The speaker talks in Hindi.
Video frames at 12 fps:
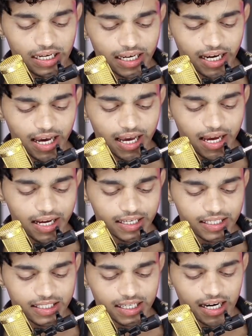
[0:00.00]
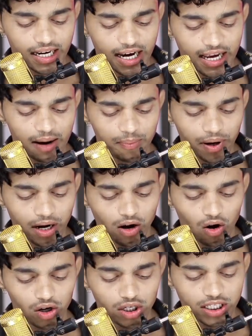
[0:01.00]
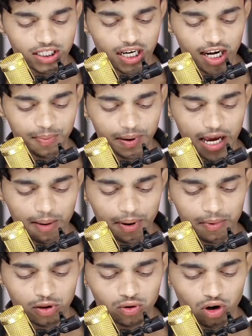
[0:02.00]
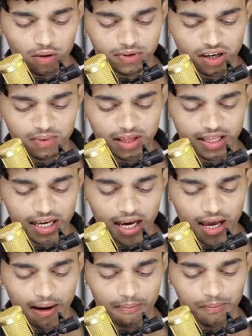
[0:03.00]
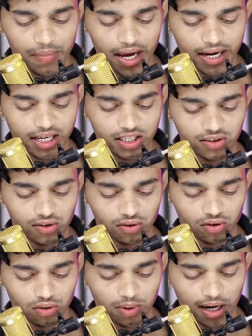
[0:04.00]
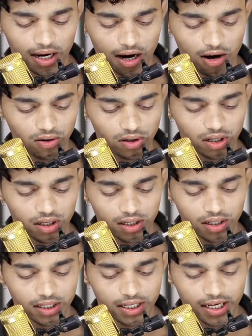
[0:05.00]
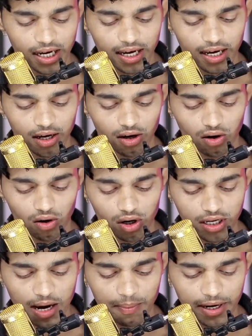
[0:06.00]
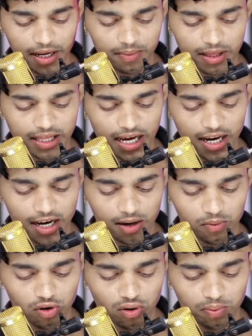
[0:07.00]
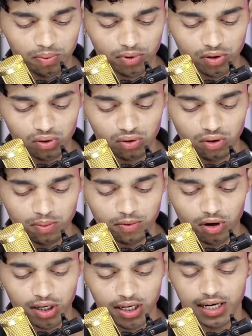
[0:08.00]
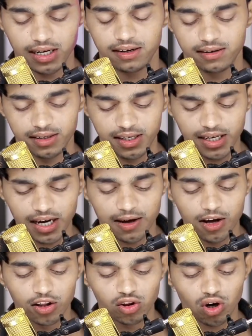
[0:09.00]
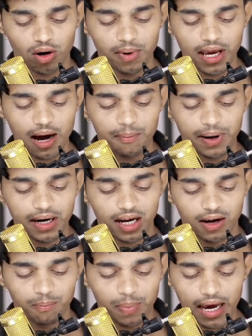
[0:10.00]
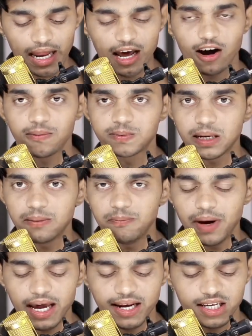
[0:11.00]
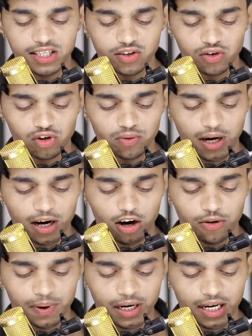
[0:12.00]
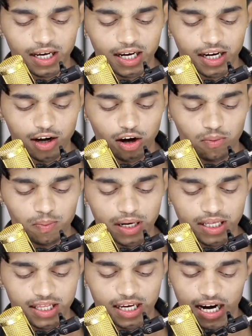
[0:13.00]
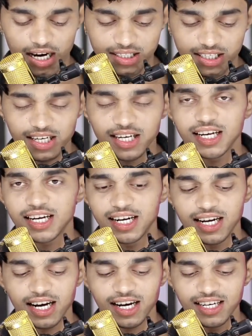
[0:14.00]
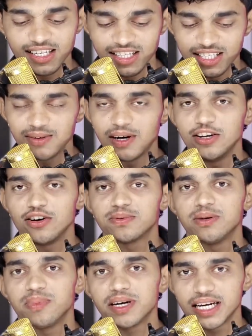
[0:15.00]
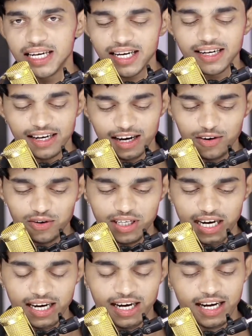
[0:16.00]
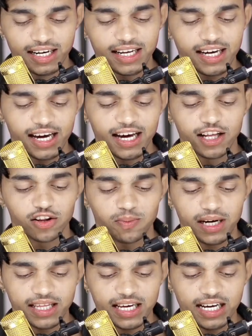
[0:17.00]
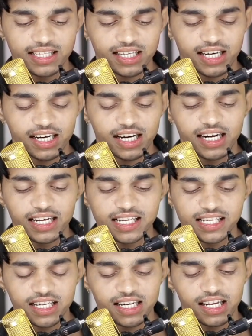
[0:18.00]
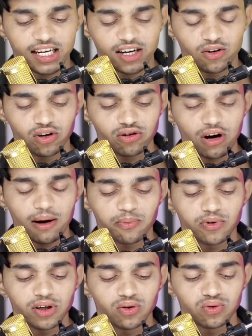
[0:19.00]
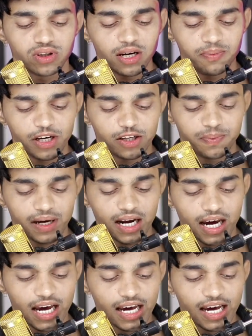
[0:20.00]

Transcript: ठीक है नीचे आना है यहाँ पर और नीचे आने पर यहाँ पर हमें दो ऑप्शन मिलते हैं मैनेज यूट्यूब अकाउंट ठीक है और यहाँ पर एक मिलता है रिमूव यूट्यूब कॉन्टेंट ठीक है तो हमें यहाँ पर पहला ऑप्शन मैनेज यूट्यूब अकाउंट पर क्लिक करना और बड़ी ध्यान से क्लिक करना कहीं नीचे वाले ऑप्शन पर क्लिक ना हो जाए ठीक है तो बड़े ध्यान से क्लिक करना जैसे क्लिक करोगे तो आपको ये दूसरे पेज पर